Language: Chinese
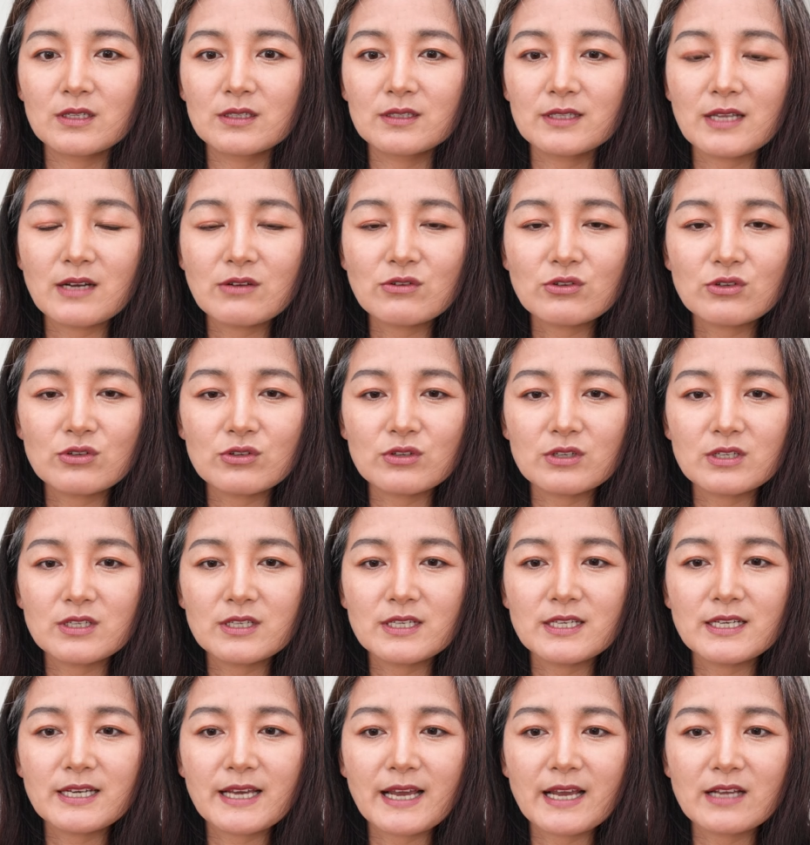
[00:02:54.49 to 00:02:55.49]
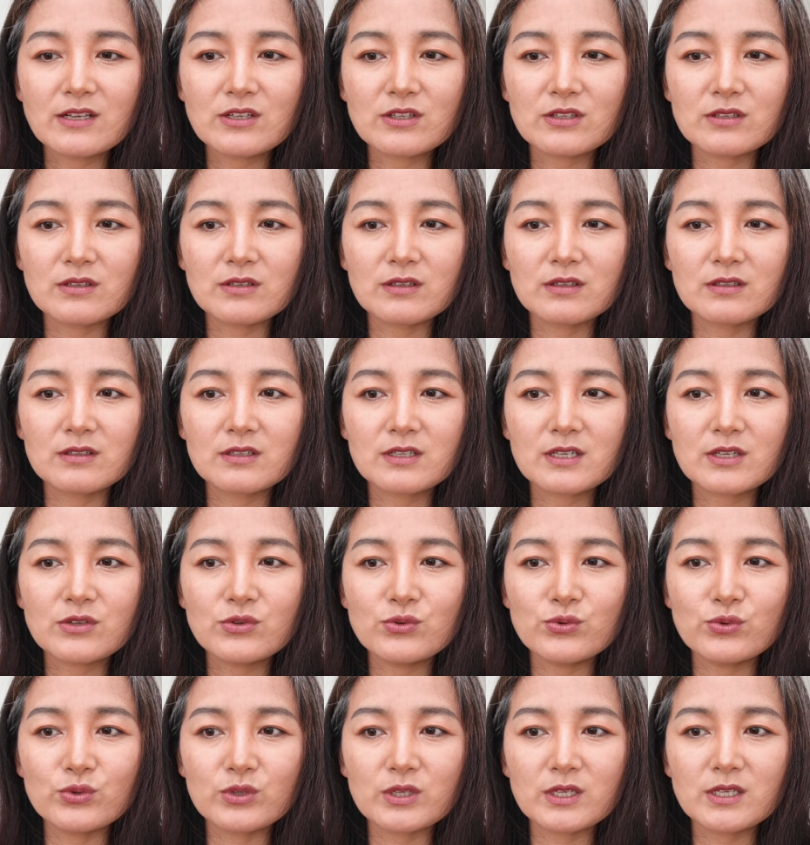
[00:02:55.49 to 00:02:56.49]
当时是一开始，这个
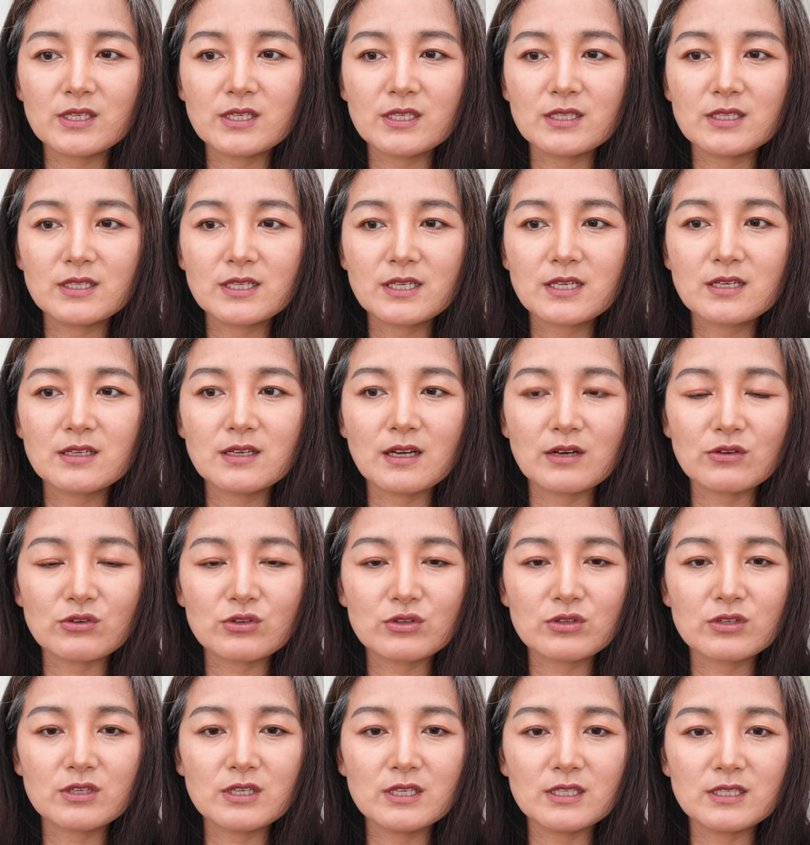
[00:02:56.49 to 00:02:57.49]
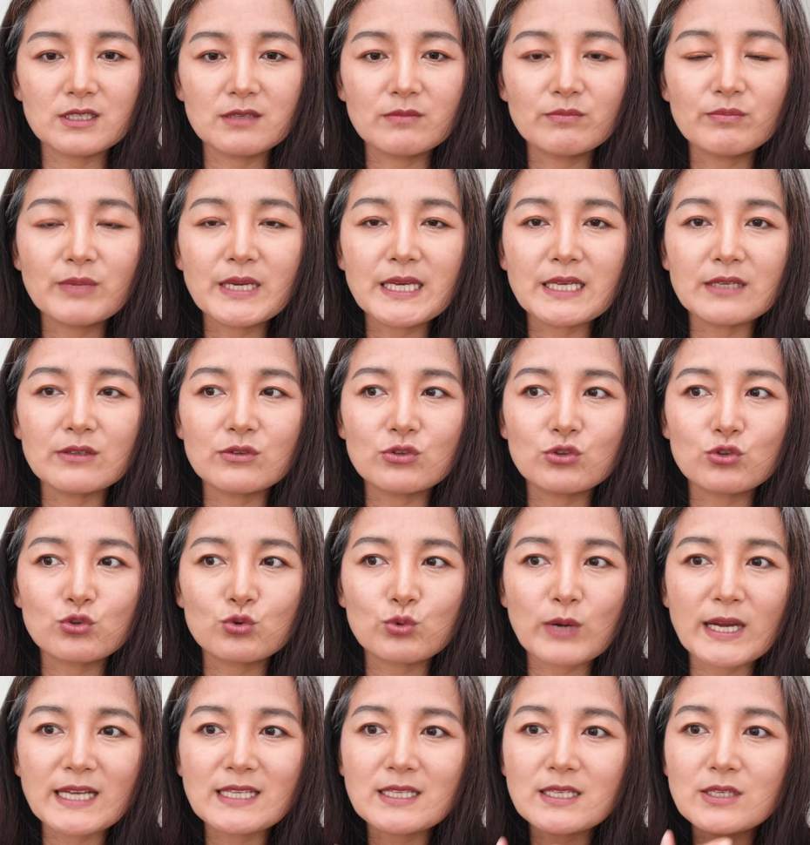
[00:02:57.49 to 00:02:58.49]
女的，这个老师已经被
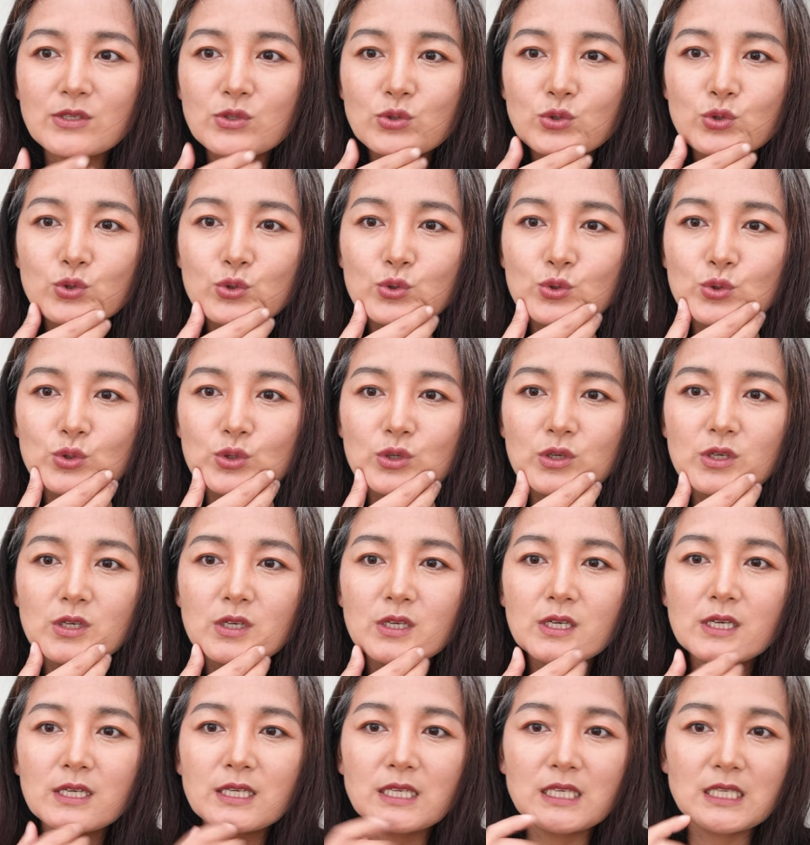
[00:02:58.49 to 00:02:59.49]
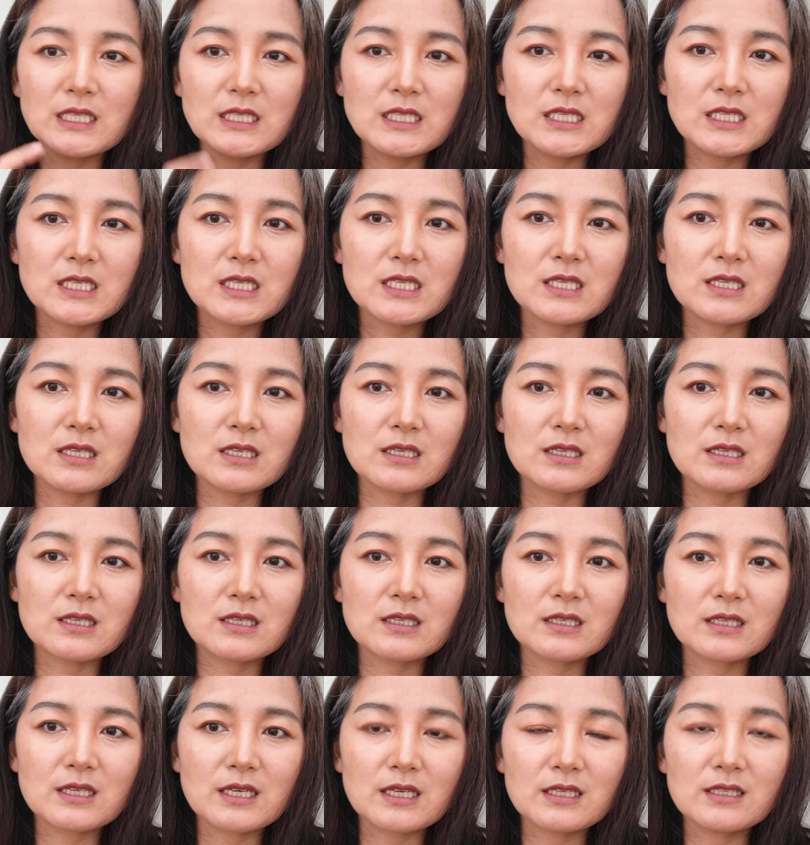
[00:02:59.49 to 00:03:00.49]
抓进去一次，
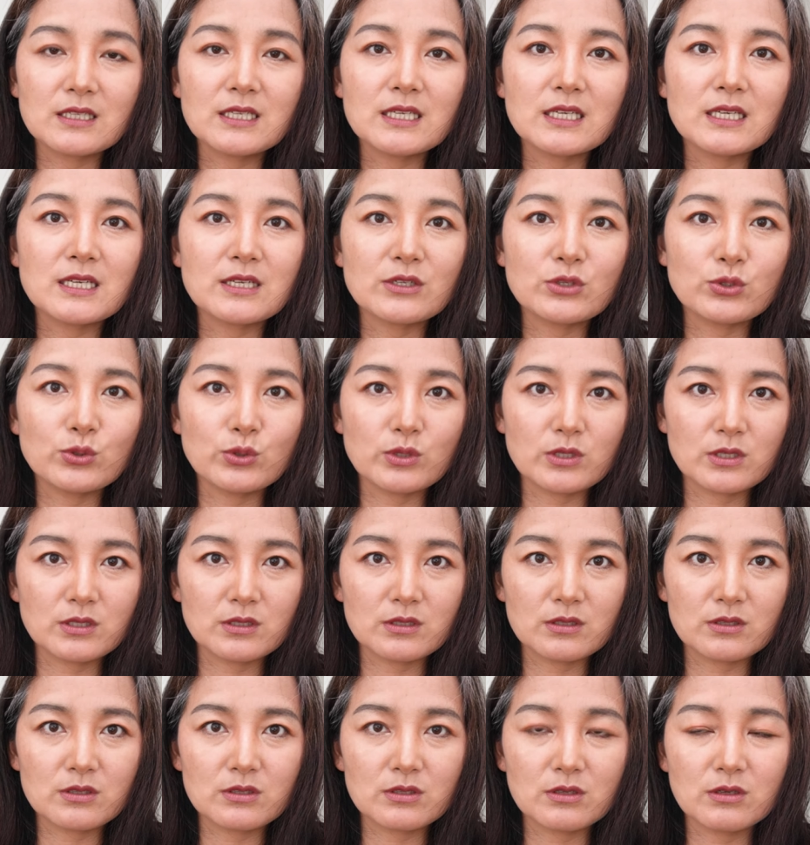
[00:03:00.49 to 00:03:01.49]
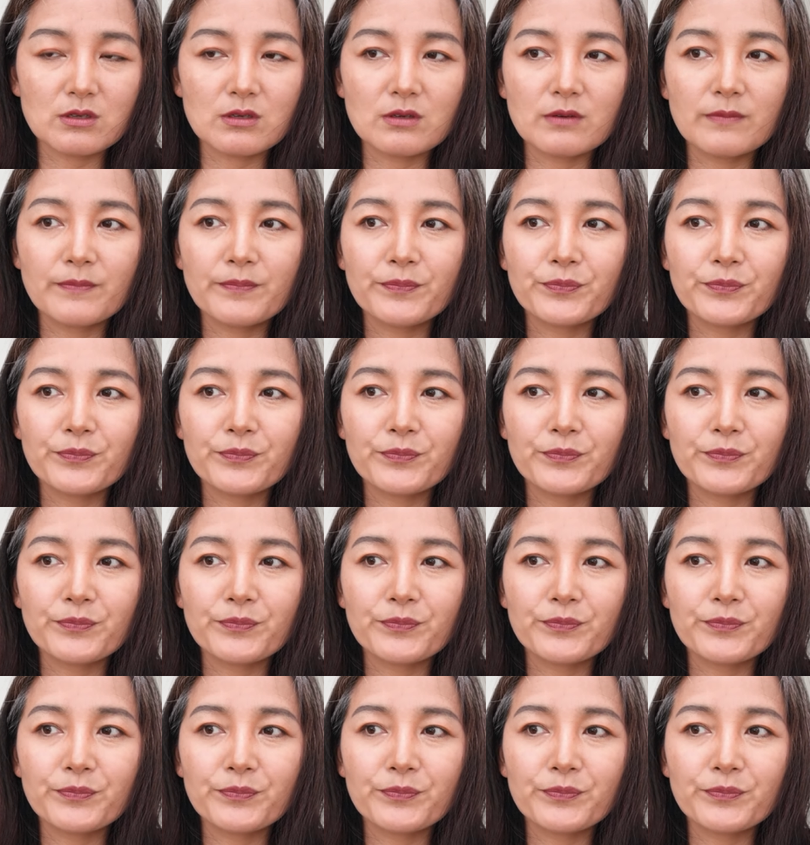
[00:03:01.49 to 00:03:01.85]
跟第一个学生的时候